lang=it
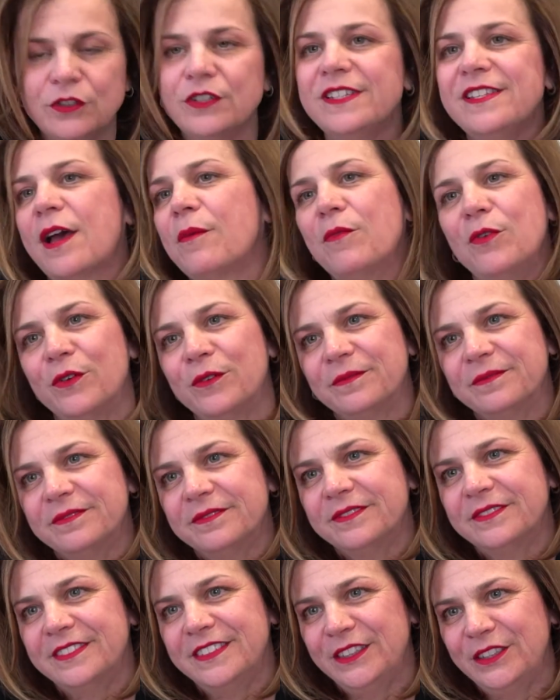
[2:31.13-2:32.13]
noi
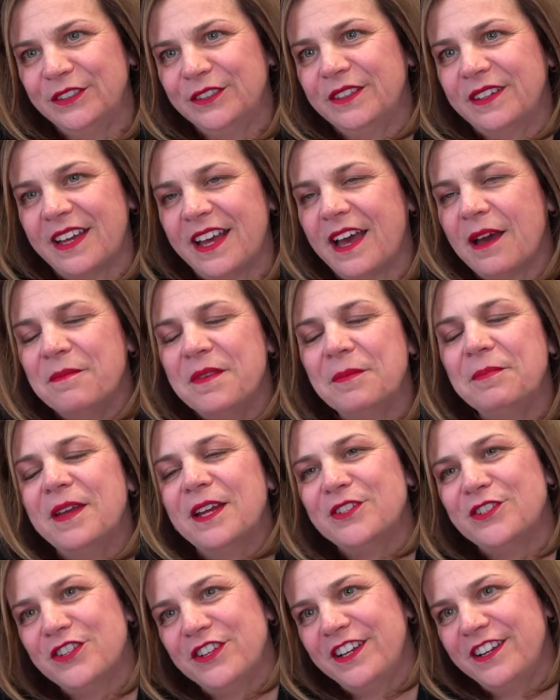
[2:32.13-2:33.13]
siamo, a me
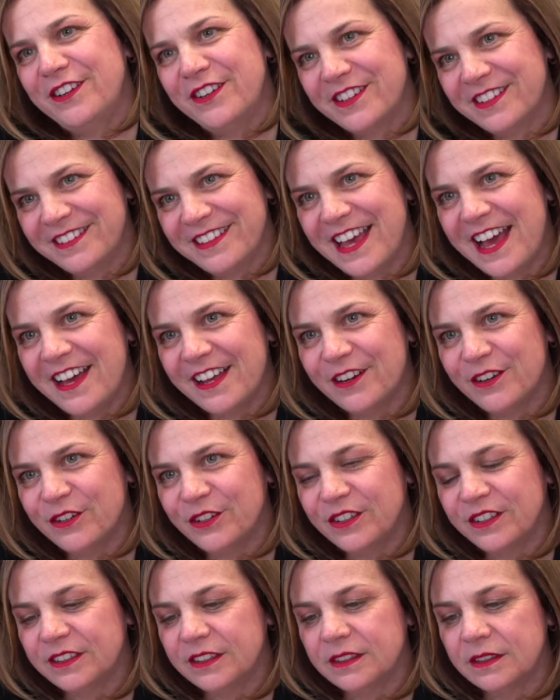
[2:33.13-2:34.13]
piace
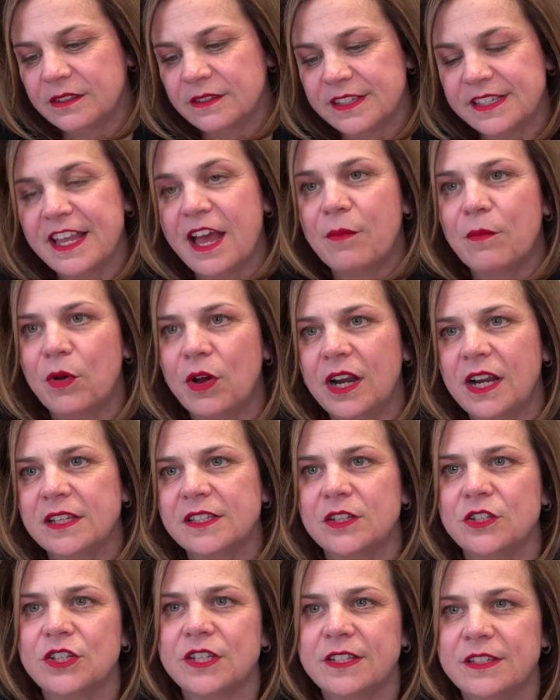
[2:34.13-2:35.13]
ricordarlo, non siamo
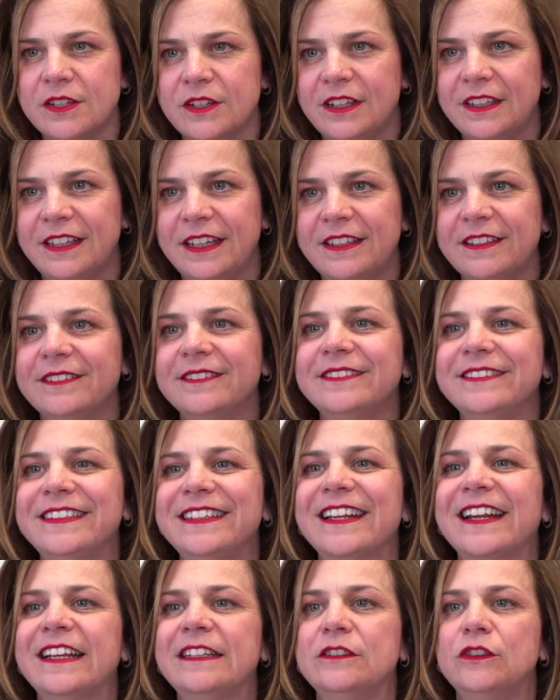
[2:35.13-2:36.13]
l'associazione dei,
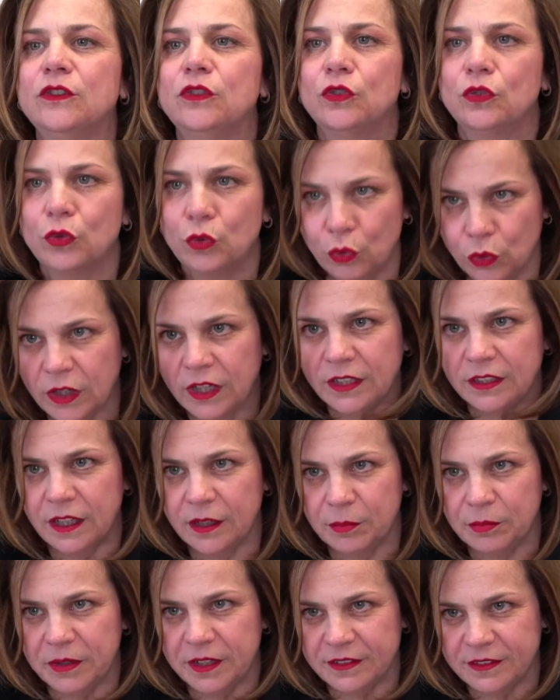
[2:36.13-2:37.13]
direttori
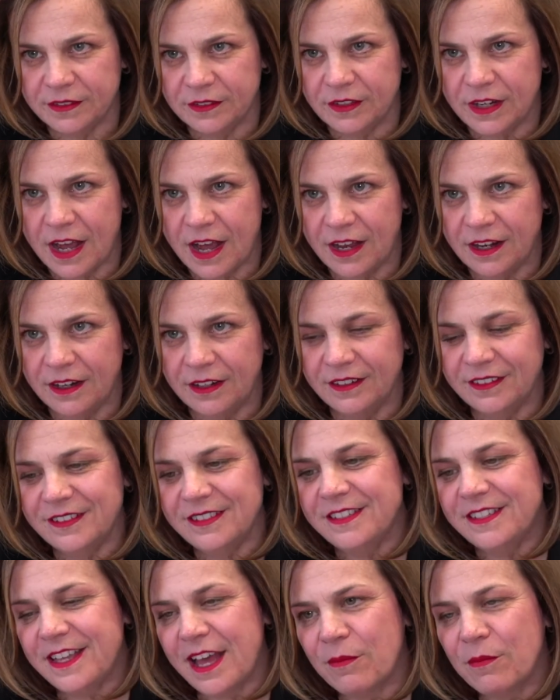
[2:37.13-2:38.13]
del personale,
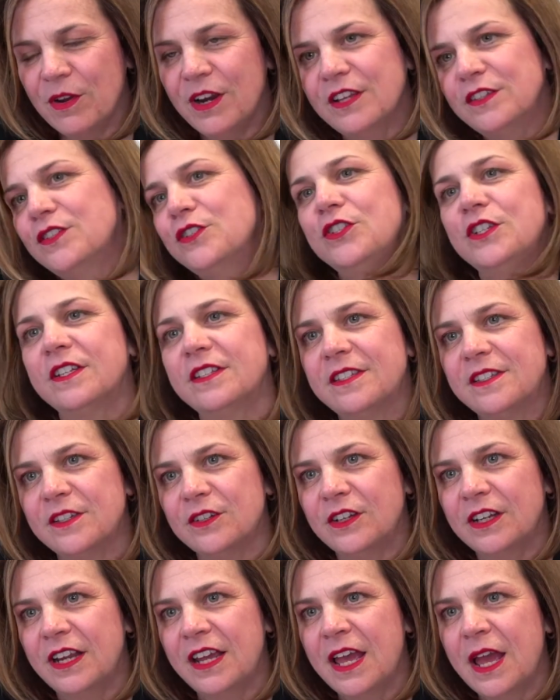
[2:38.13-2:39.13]
noi siamo
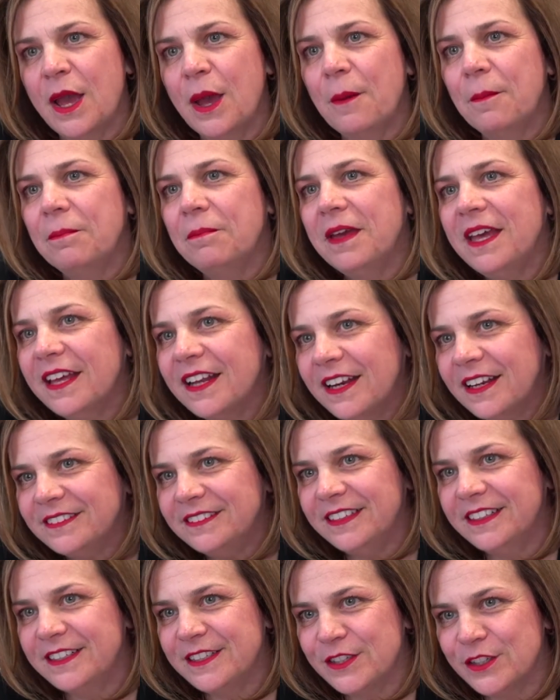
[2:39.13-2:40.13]
l'associazione per la
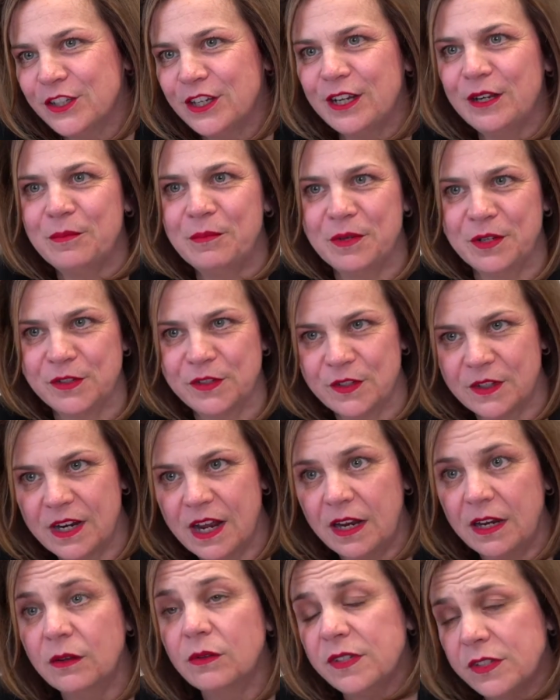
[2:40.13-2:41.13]
direzione del
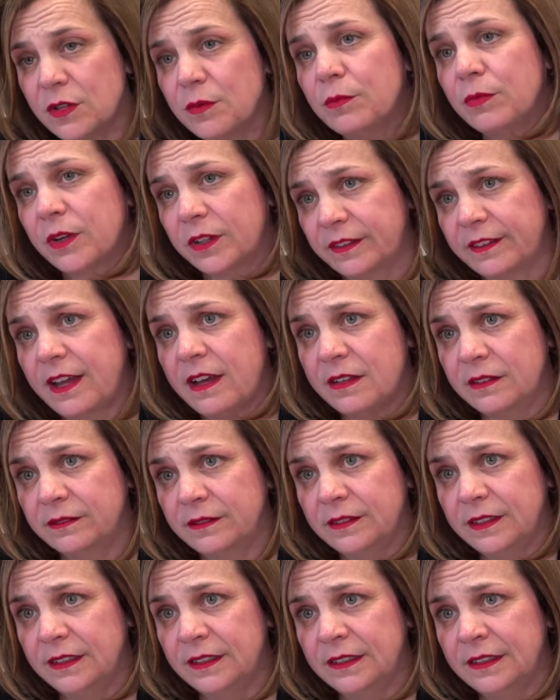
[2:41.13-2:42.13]
personale, questo è
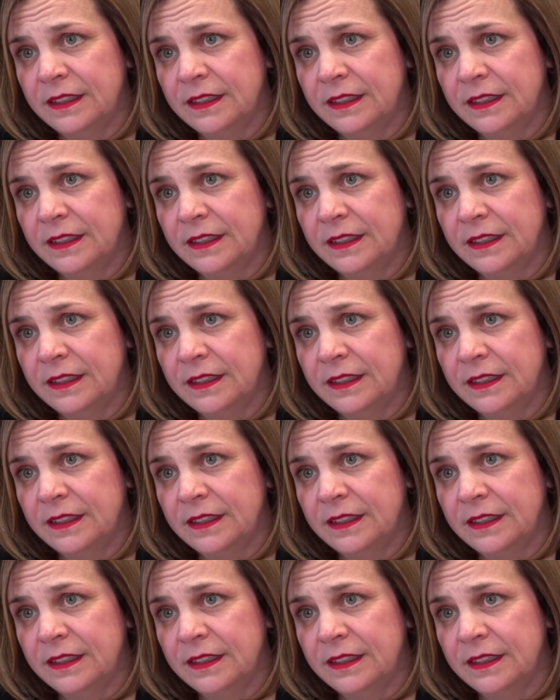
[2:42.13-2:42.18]
importante